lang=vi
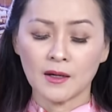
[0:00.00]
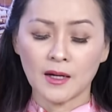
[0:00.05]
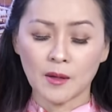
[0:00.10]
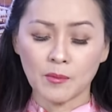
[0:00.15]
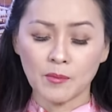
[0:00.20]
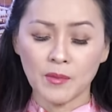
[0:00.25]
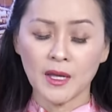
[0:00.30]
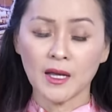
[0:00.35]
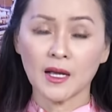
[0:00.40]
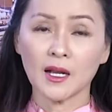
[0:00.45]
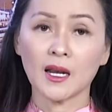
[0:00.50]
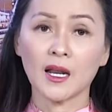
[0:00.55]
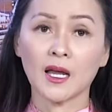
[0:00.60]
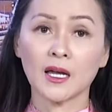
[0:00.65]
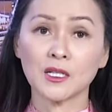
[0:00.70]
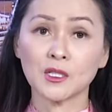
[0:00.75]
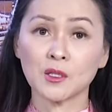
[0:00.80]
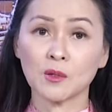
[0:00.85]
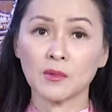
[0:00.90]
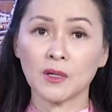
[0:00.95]
đặc biệt
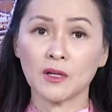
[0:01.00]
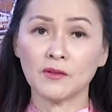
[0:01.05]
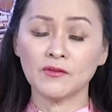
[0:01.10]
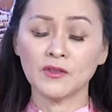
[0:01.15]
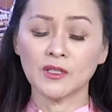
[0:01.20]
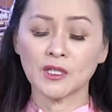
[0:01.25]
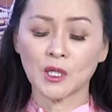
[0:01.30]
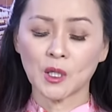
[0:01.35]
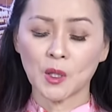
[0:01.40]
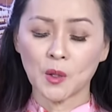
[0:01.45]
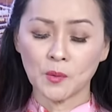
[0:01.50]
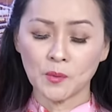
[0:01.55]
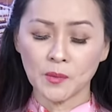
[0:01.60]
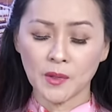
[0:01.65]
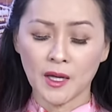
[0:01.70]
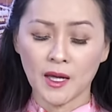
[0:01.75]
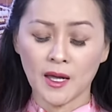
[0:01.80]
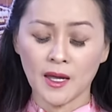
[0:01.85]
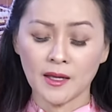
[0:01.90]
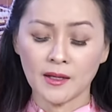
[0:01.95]
là trong lĩnh vực
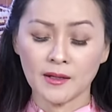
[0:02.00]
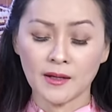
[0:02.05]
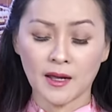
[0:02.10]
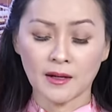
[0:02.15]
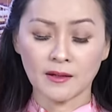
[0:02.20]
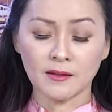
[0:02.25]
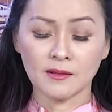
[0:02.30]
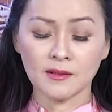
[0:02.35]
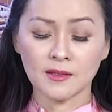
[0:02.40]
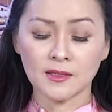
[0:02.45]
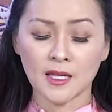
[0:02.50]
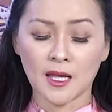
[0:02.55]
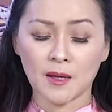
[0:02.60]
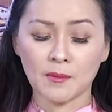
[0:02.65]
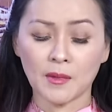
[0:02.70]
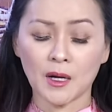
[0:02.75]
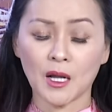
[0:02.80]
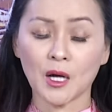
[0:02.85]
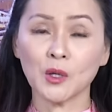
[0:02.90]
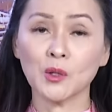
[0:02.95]
công nghệ đang được
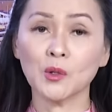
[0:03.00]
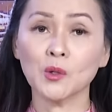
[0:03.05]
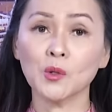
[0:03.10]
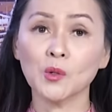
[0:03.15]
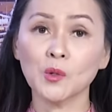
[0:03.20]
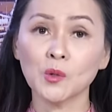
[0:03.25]
xem là